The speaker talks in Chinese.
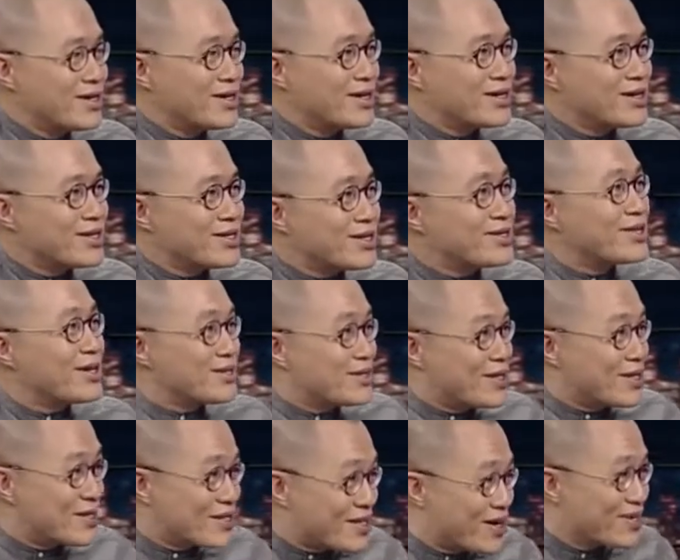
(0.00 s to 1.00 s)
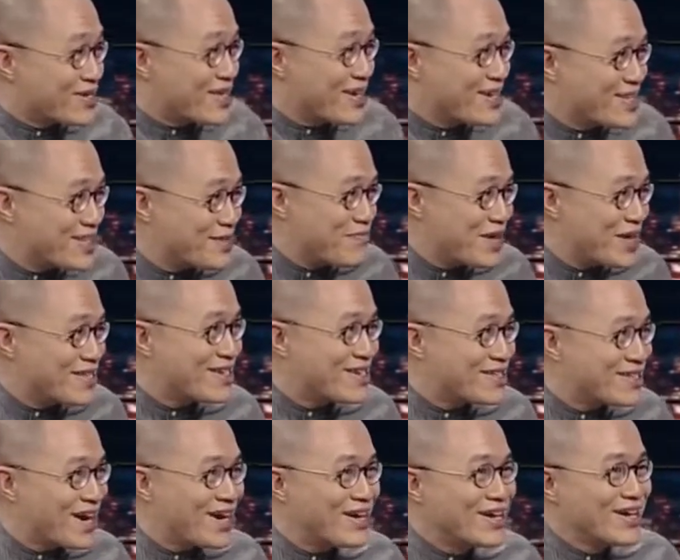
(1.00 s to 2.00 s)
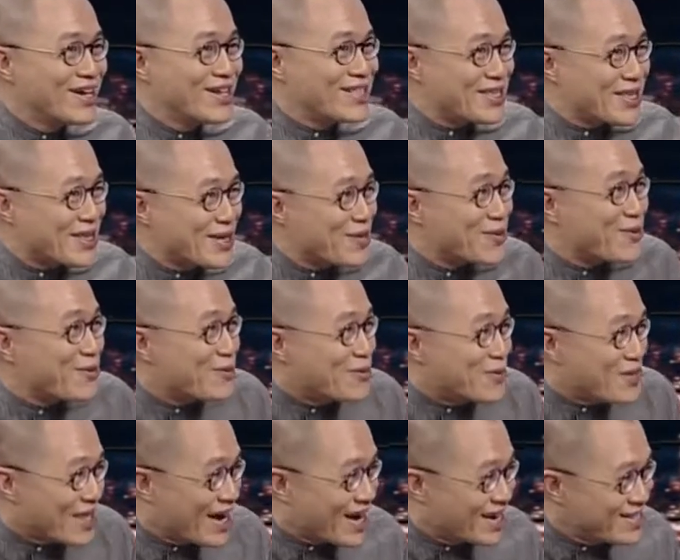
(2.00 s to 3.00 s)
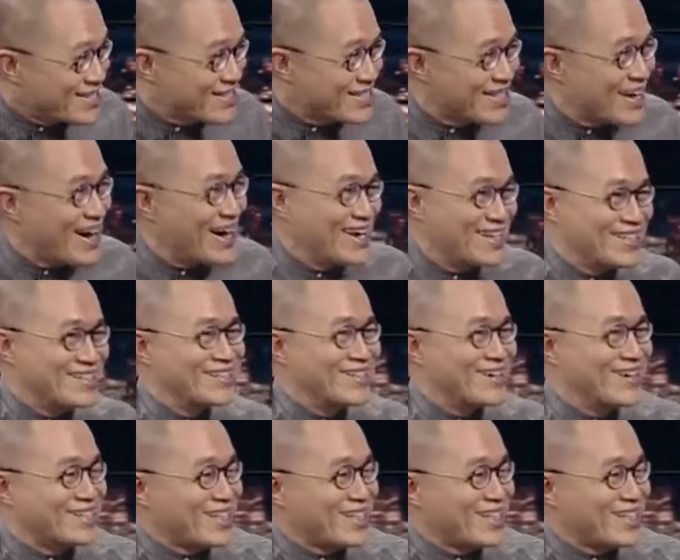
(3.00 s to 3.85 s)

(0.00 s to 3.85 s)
所以是这，你知道现在是变成这样，就是骑虎难下你知道